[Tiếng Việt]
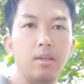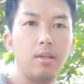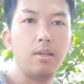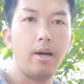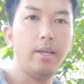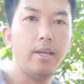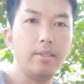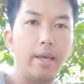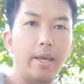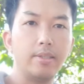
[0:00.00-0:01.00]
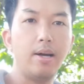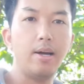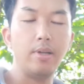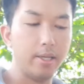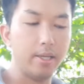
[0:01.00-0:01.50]
Đấy, để sao
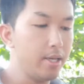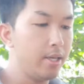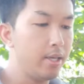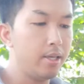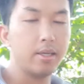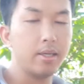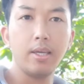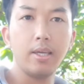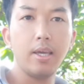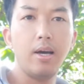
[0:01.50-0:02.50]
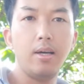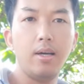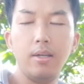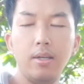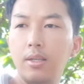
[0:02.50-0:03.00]
để cái
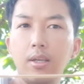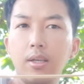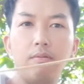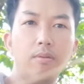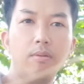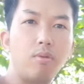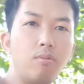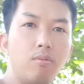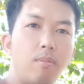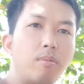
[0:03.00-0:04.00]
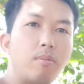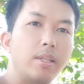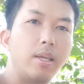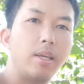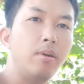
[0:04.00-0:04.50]
vòng cung mỏng này
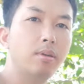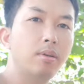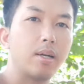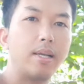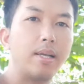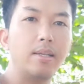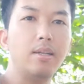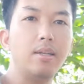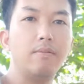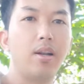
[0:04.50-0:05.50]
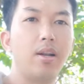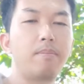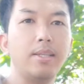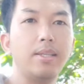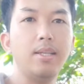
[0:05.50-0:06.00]
thì nó được căng nhất và nó
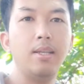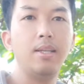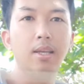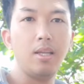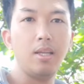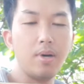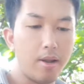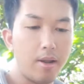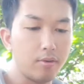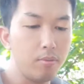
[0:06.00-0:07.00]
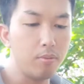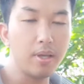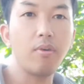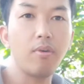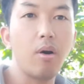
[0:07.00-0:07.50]
mạnh nhất. Nếu mà các bạn khum cái
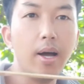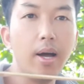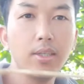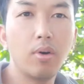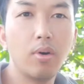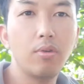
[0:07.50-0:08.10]
ruột vô